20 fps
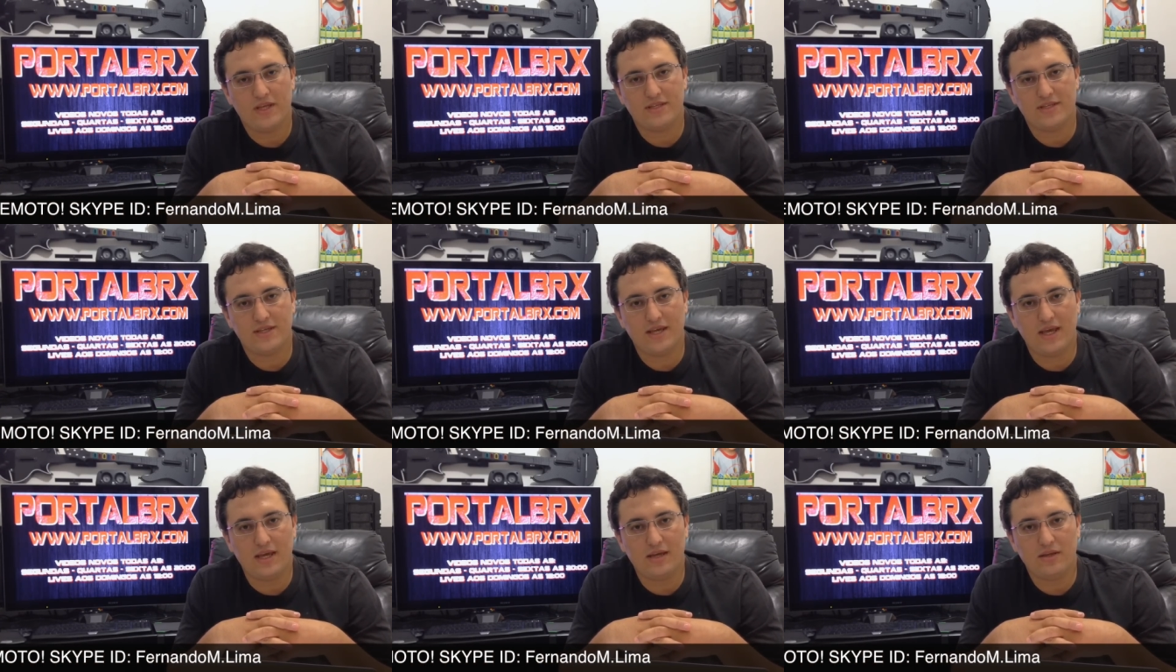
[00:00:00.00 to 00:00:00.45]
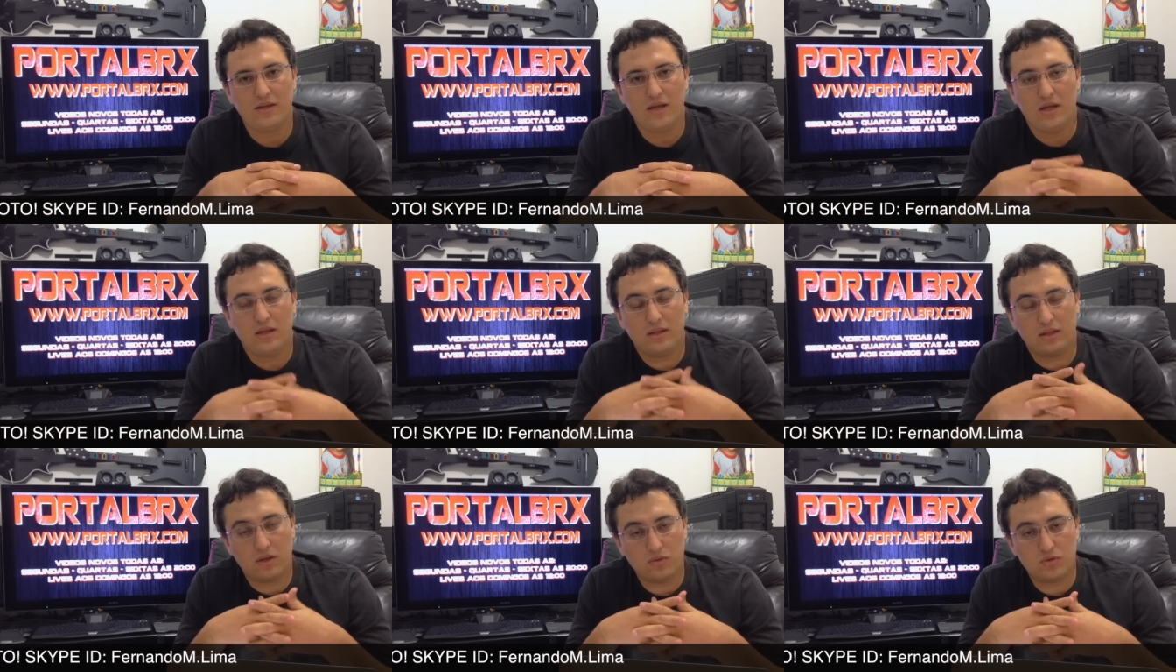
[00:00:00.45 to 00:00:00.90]
certo?
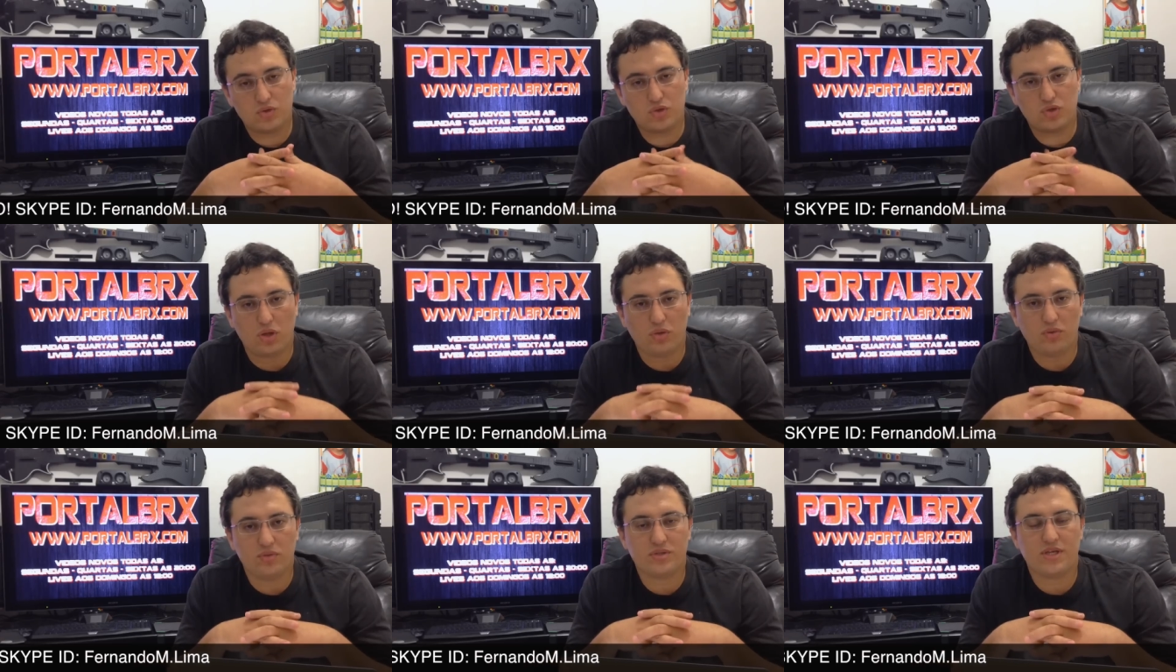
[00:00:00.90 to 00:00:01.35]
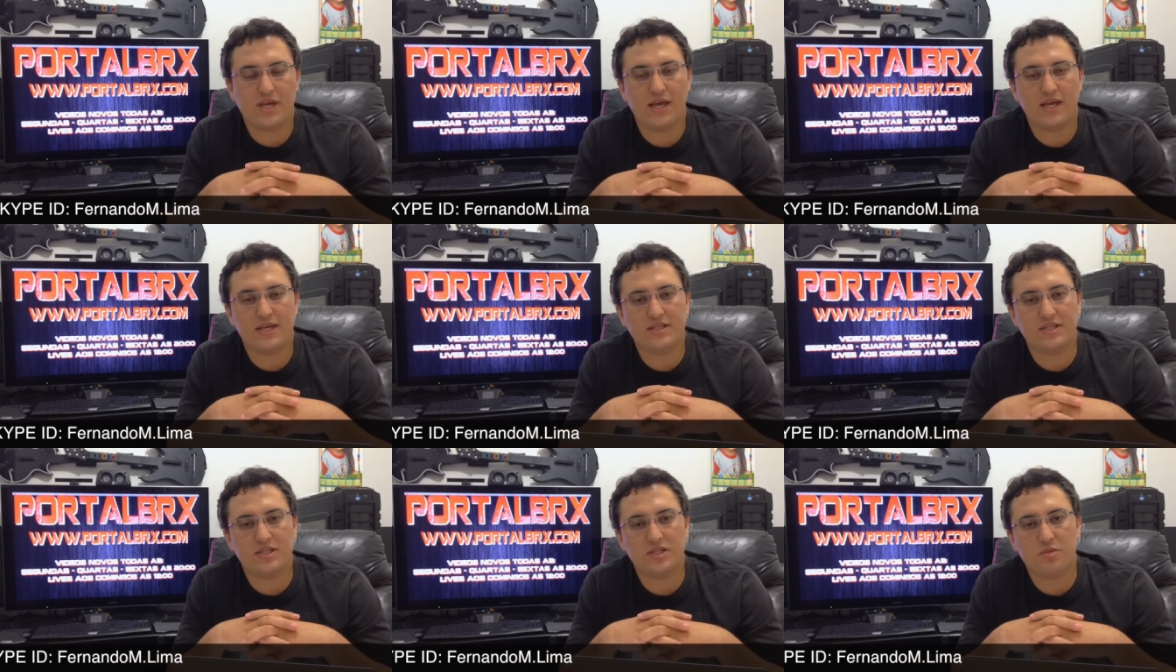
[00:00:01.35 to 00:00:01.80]
Então só nos
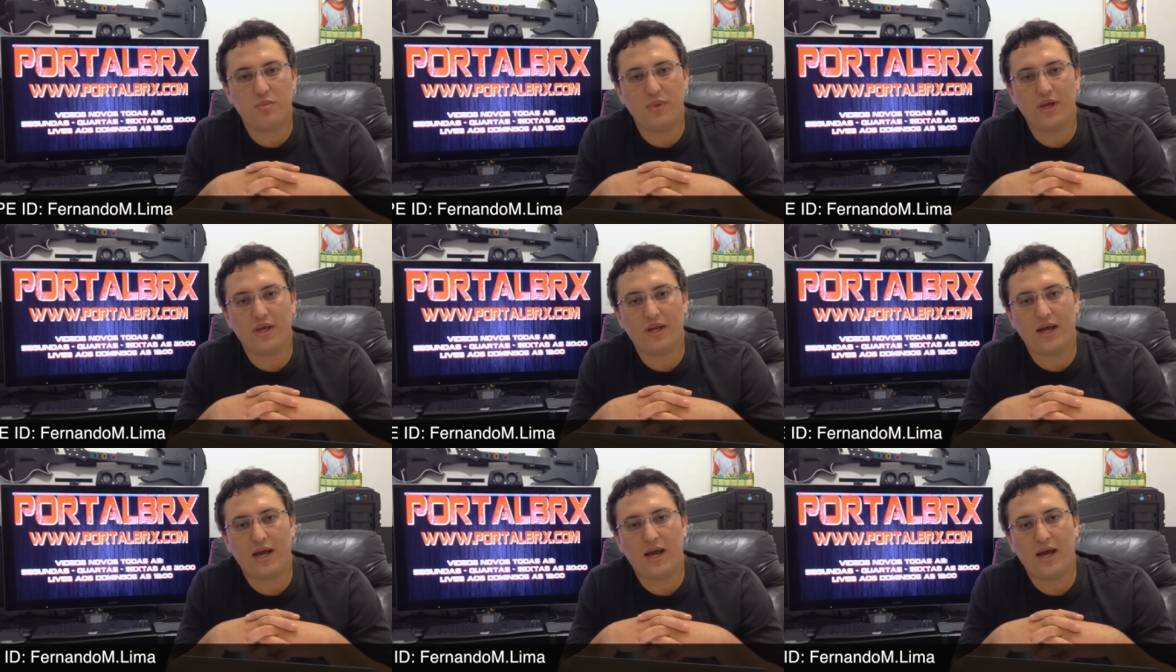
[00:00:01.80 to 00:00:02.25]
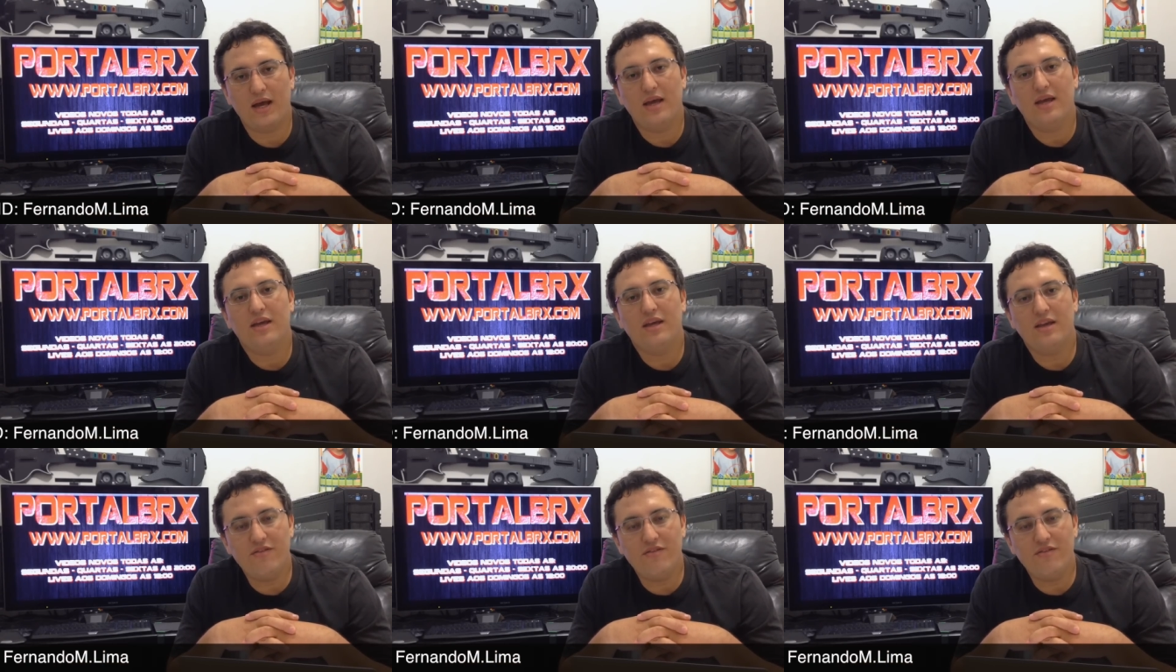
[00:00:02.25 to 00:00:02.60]
resta esperar